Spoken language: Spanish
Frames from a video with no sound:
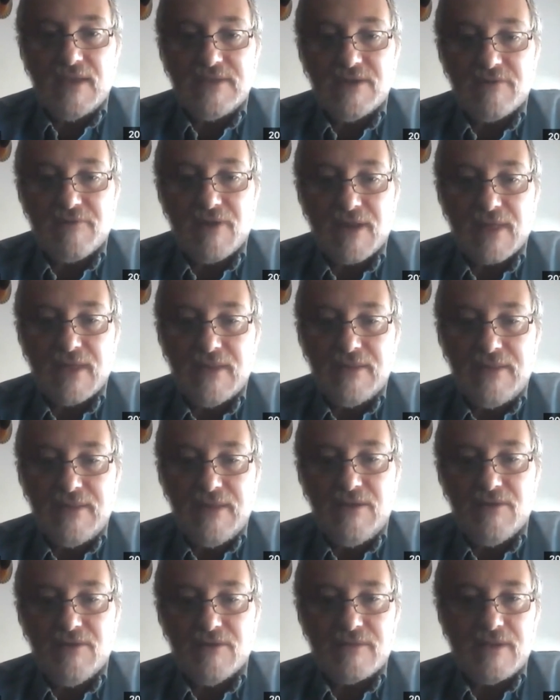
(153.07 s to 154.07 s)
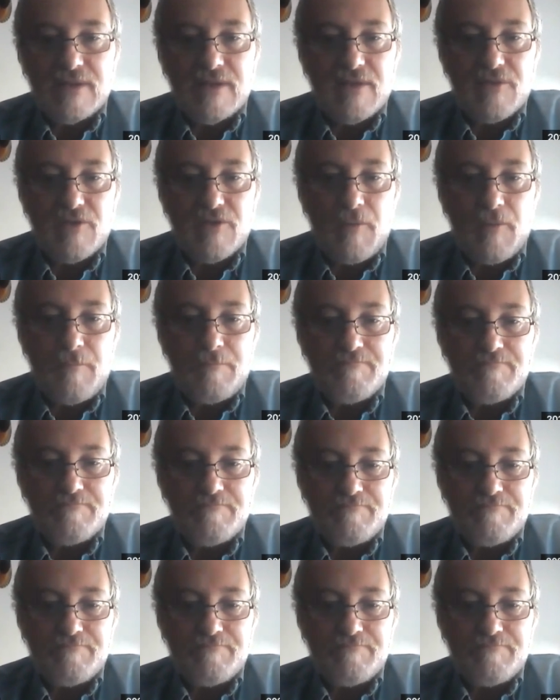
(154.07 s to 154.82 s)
el Chaco argentino tiene dos